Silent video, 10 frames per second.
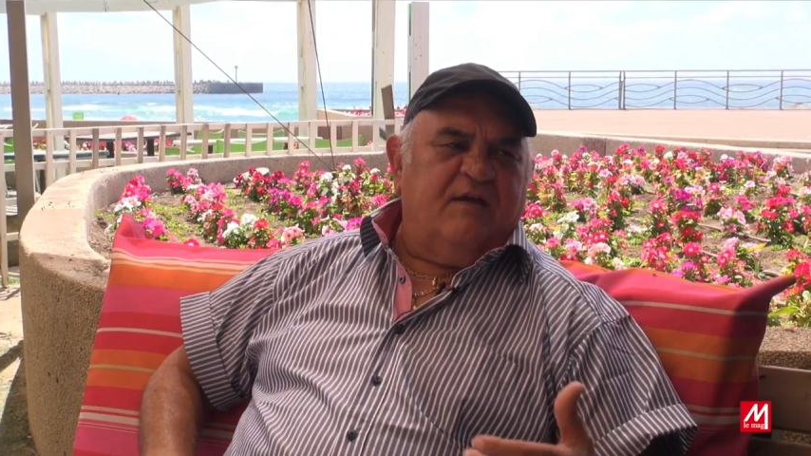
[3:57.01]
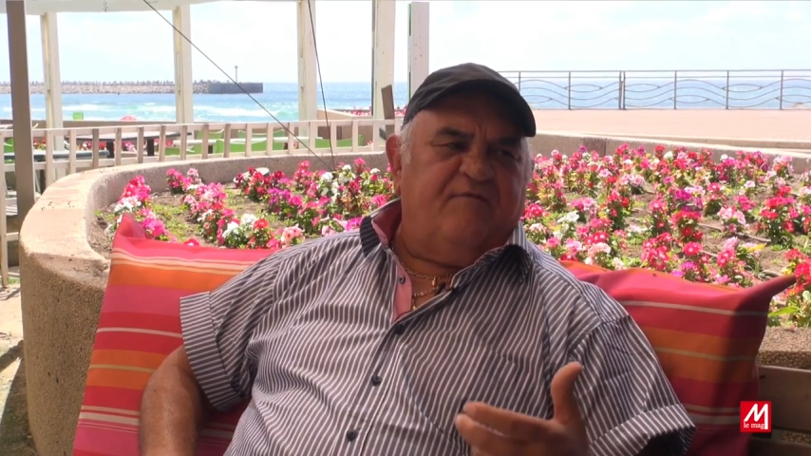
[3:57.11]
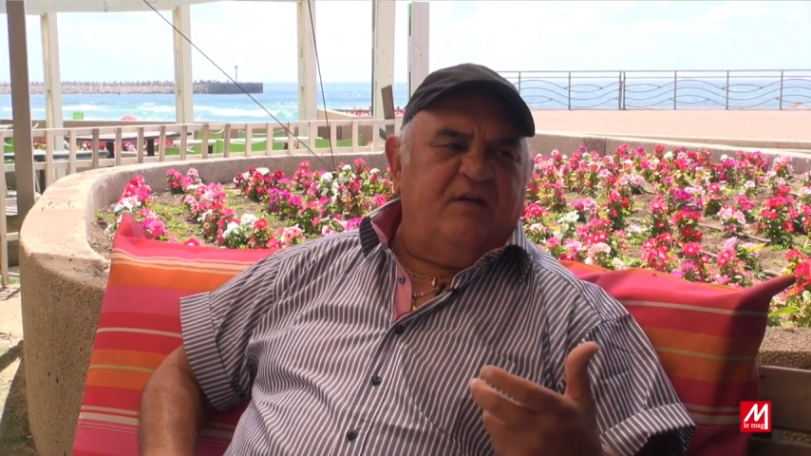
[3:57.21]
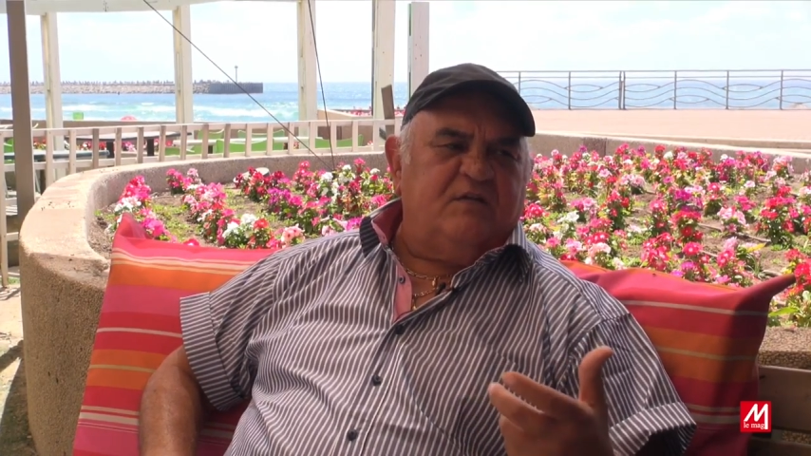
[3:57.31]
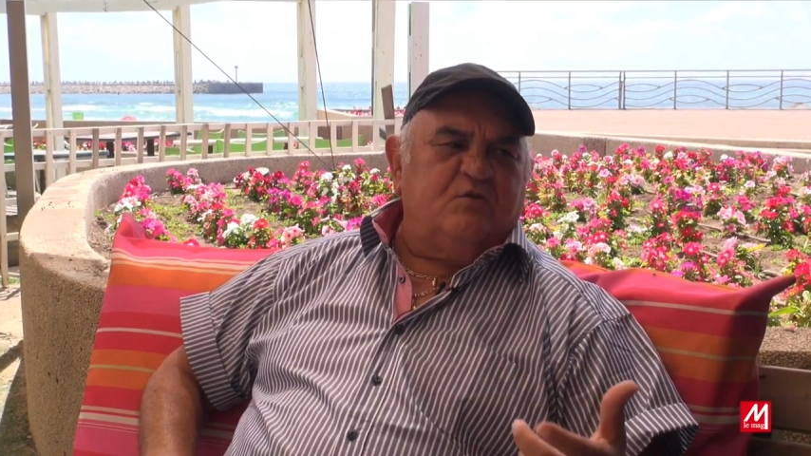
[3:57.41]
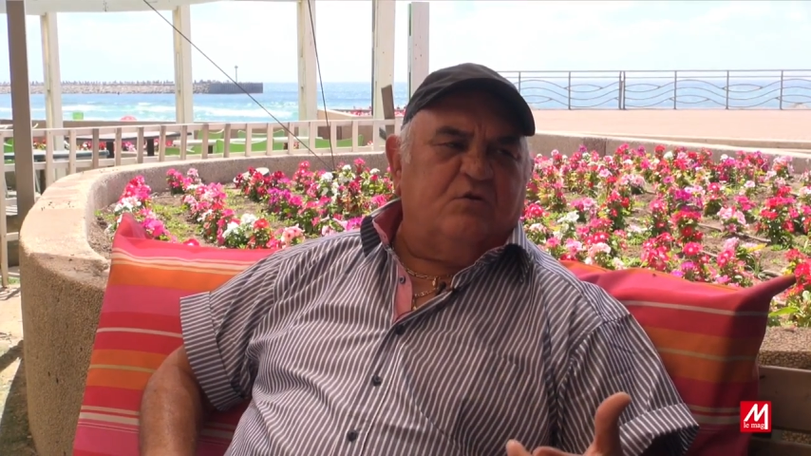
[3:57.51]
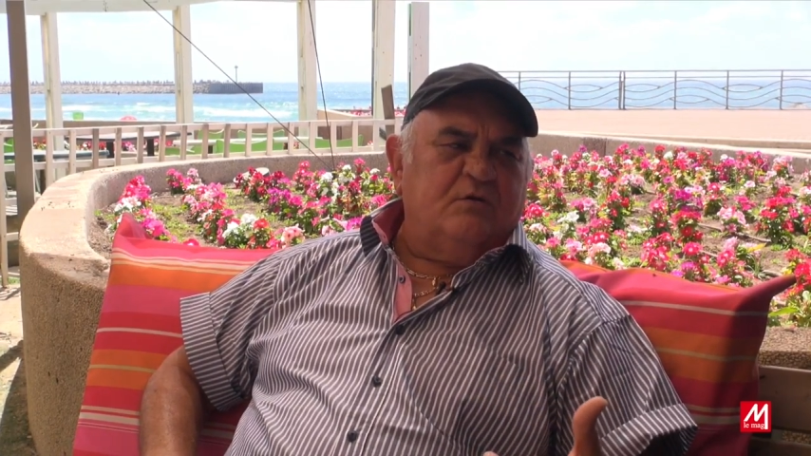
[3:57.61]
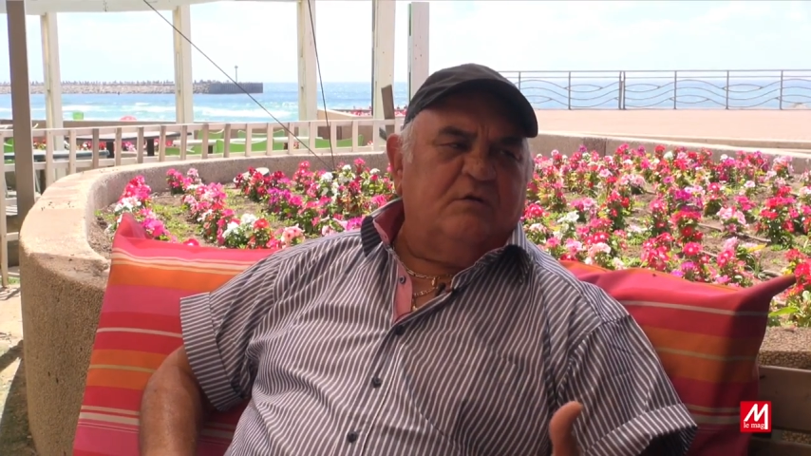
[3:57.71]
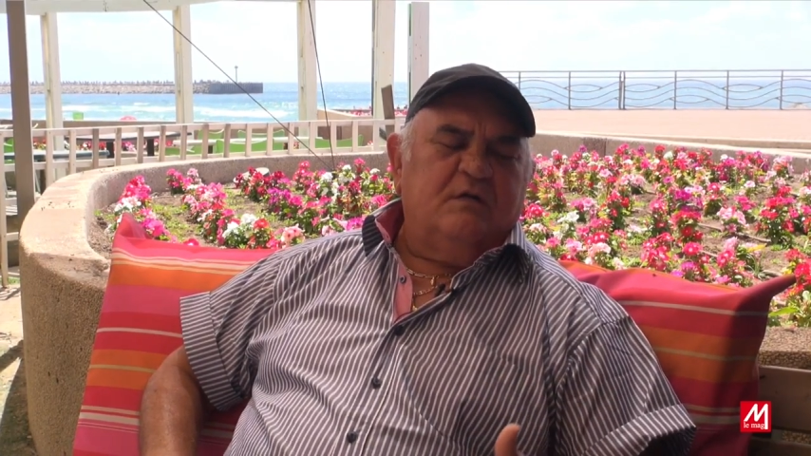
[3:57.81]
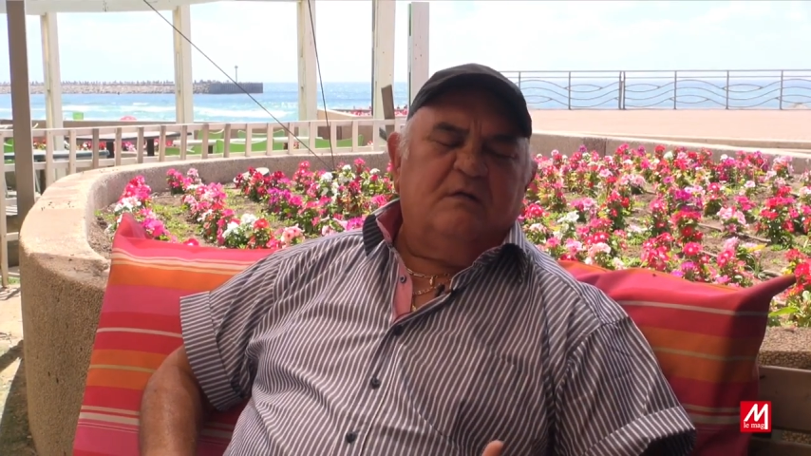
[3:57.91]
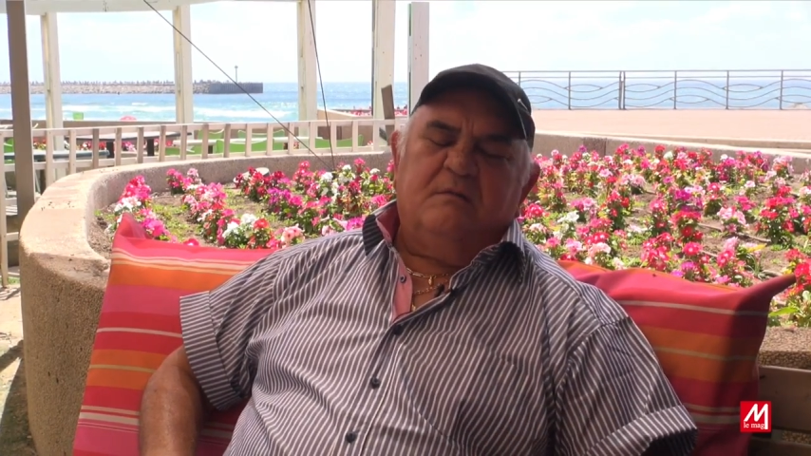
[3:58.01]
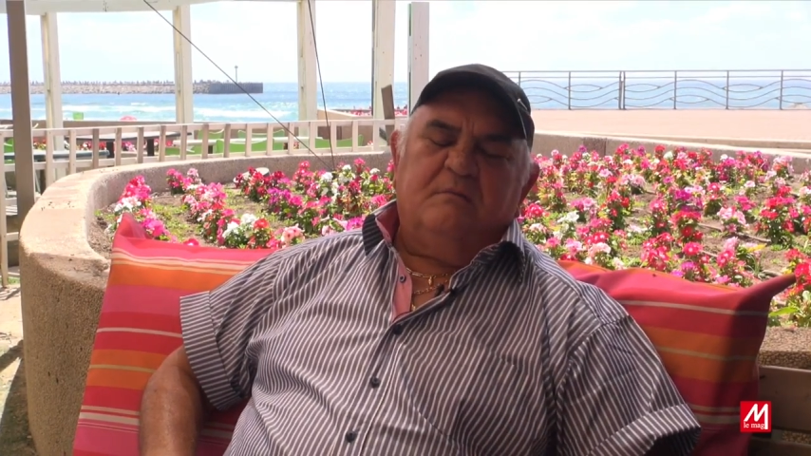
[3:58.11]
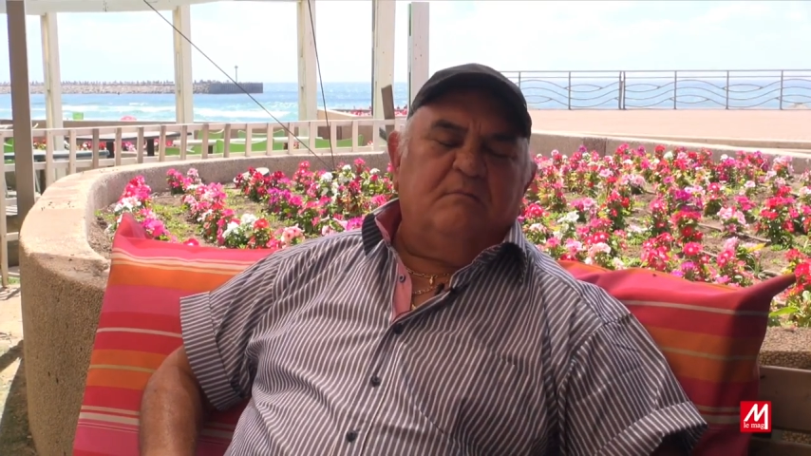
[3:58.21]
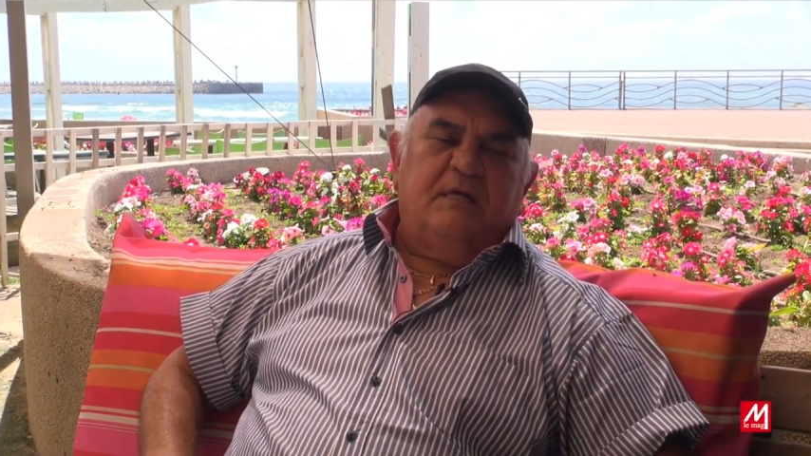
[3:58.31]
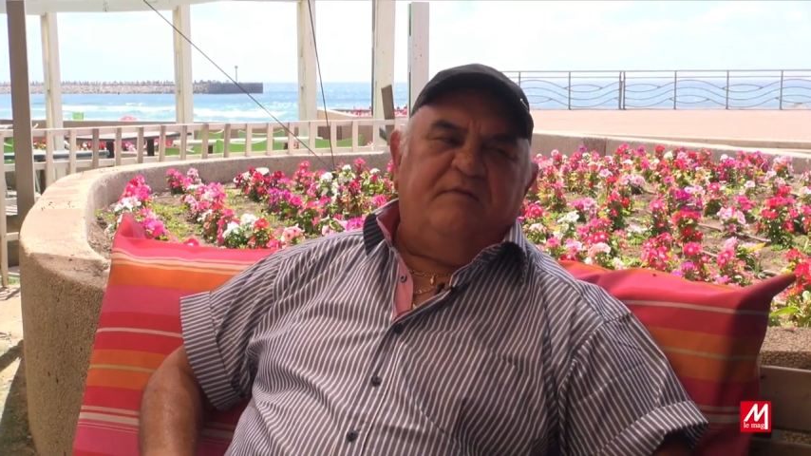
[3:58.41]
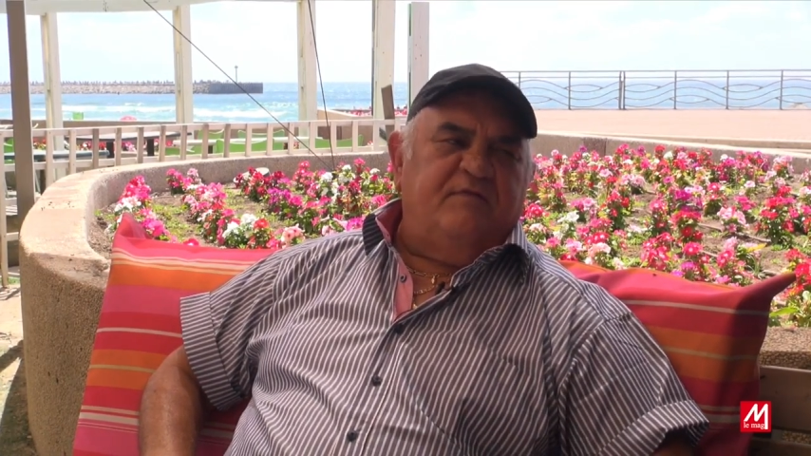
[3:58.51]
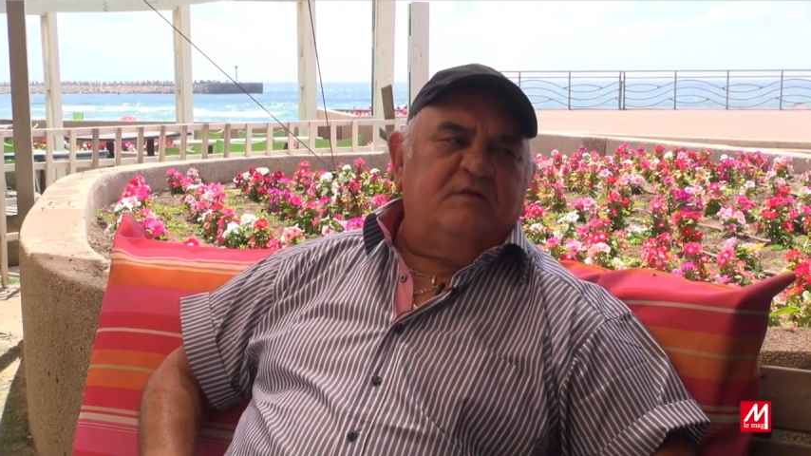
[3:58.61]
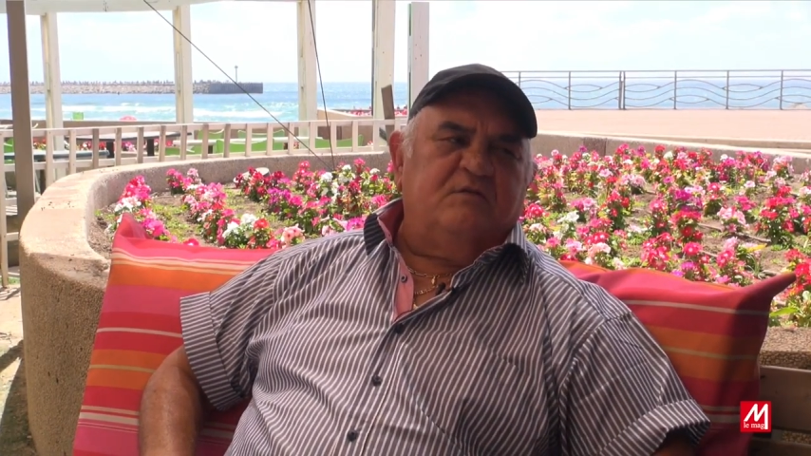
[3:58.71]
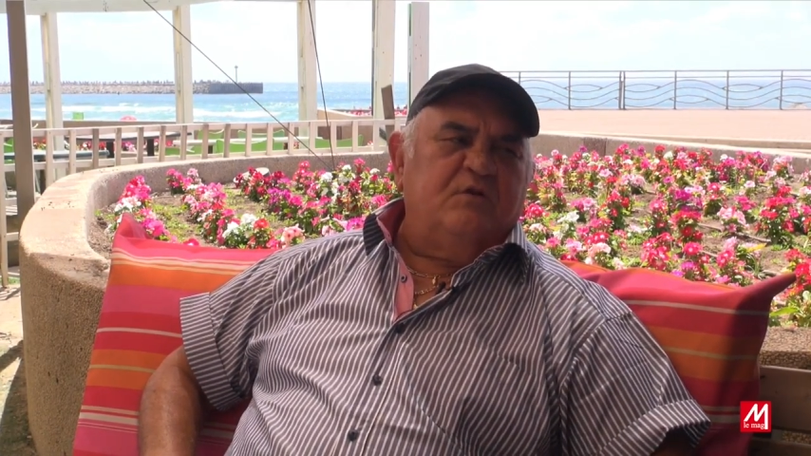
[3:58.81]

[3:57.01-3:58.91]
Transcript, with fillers: réflexions magnifiques.